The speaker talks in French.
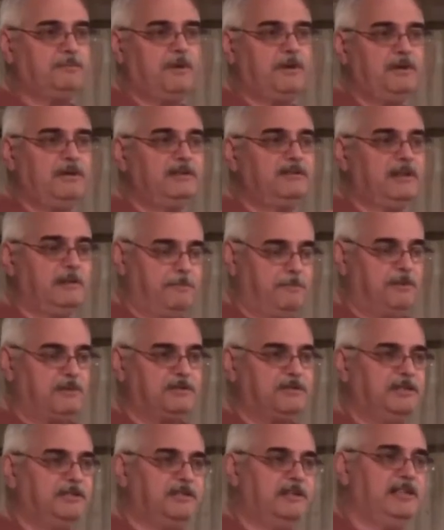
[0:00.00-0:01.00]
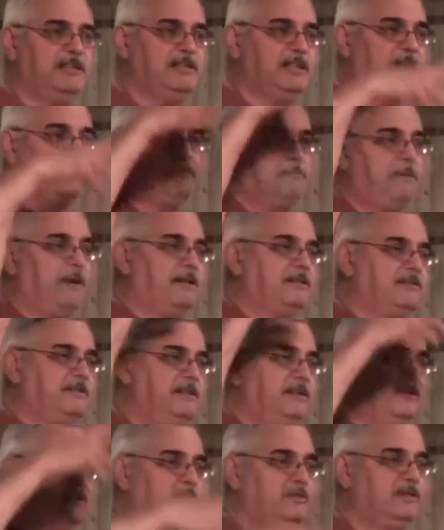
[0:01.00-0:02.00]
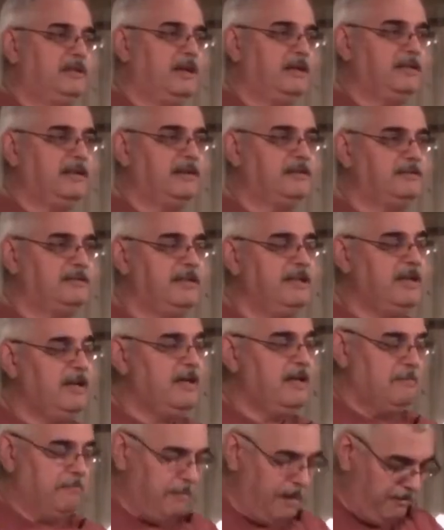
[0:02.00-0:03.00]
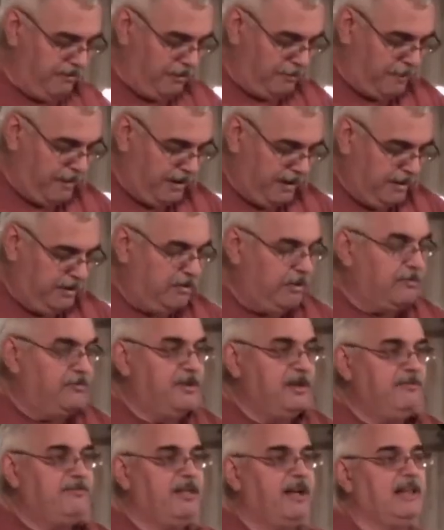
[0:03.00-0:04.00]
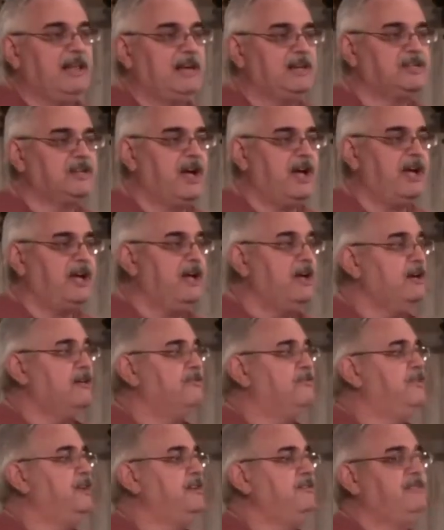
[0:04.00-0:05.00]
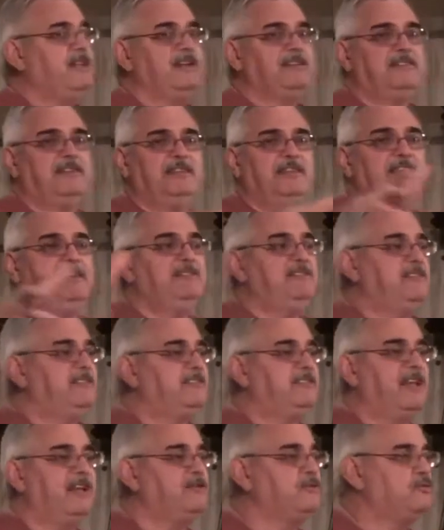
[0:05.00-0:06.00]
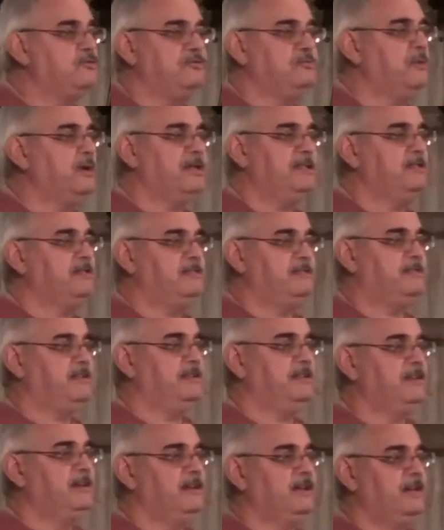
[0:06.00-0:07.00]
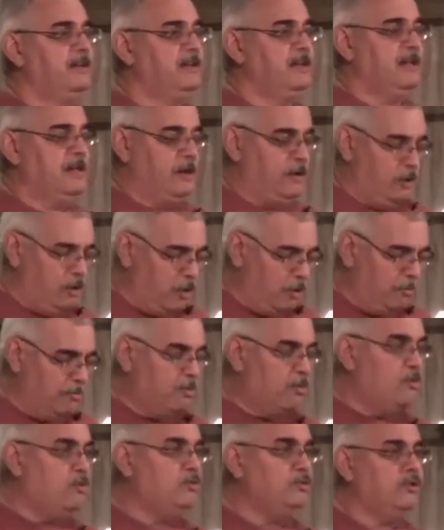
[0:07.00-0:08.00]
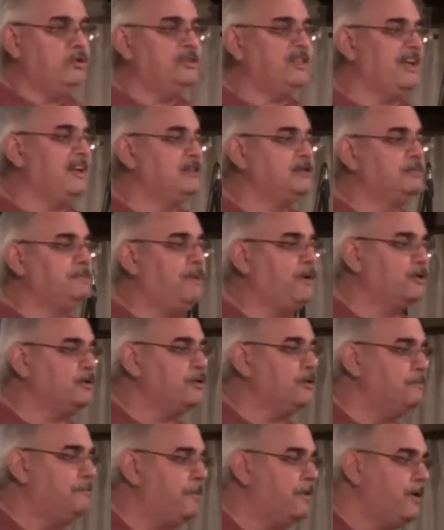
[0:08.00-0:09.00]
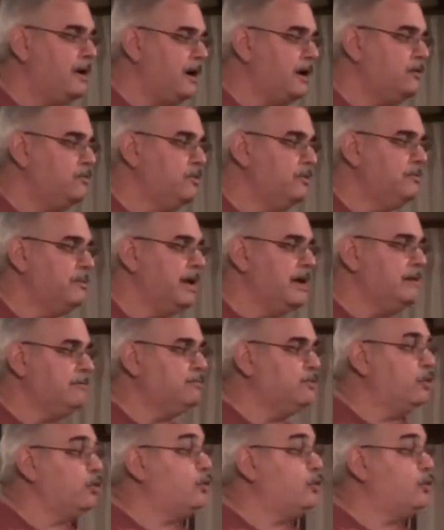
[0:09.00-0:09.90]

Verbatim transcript: Paul, il ne sait pas si c'est le temps de partir ou le temps de rester, mais il va parler de vivre dans la chair, vivre dans cette existence humaine ici. Le mot ne transporte pas en lui-même de